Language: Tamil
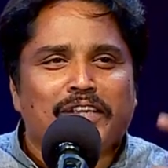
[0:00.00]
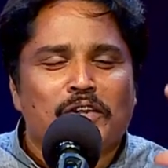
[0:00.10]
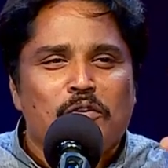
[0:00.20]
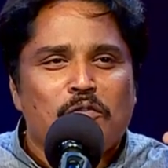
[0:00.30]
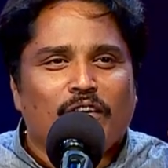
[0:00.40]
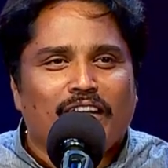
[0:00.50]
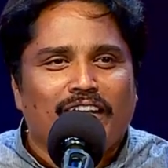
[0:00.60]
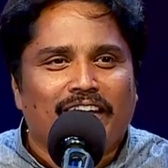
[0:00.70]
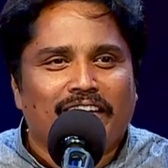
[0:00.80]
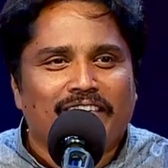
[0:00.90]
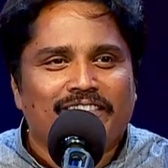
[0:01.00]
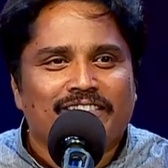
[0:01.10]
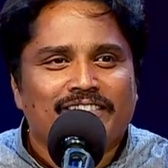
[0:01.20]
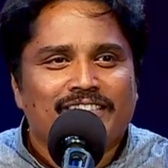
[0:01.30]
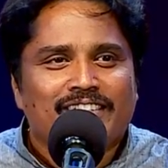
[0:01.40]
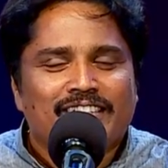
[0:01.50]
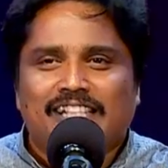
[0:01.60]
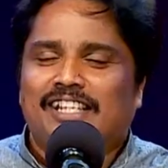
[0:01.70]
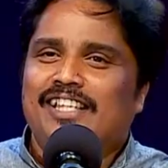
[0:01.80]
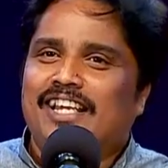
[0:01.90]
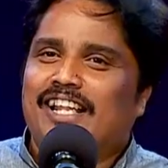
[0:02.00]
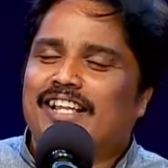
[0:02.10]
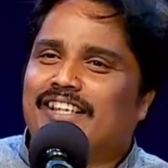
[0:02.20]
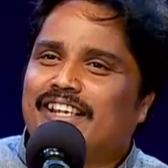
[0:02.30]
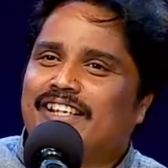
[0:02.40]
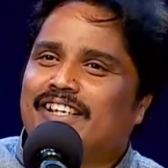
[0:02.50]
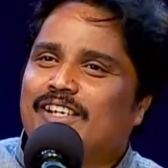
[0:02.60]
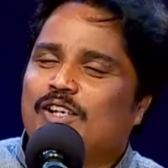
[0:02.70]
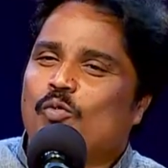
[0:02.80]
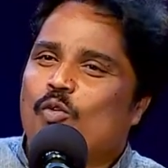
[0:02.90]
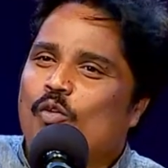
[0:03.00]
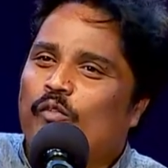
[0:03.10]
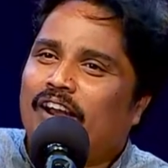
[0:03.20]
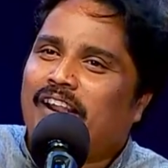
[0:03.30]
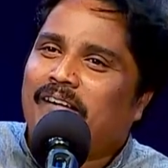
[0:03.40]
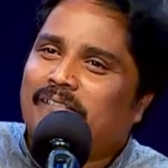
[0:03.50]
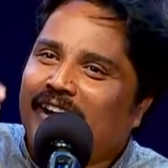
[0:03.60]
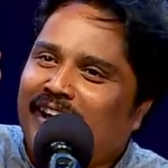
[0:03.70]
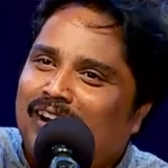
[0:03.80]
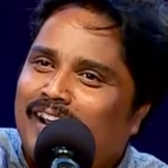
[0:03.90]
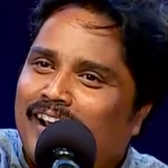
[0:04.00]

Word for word: இன்னும் வரல இதுலேருந்து என்ன தெரியுது உன் வேலை வேற